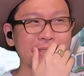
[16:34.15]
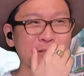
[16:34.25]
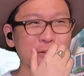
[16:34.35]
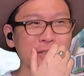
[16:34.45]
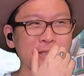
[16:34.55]
で、
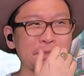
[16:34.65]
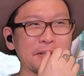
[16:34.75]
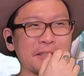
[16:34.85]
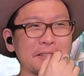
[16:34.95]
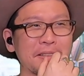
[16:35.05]
長期
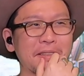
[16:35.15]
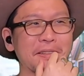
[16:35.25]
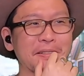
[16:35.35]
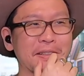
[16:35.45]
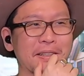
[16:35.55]
休暇って言っ
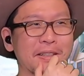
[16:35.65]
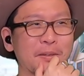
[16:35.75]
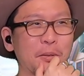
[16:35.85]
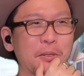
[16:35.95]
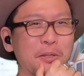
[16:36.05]
てるか
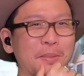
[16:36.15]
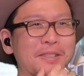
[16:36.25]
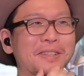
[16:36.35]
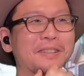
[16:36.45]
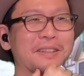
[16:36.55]
ら、おいとま
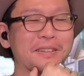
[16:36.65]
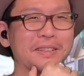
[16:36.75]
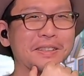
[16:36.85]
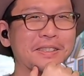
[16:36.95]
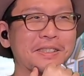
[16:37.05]
してんだ
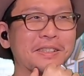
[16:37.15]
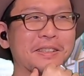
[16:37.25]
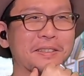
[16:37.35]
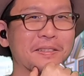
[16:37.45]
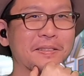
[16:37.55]
ね、一時
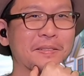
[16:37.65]
的に。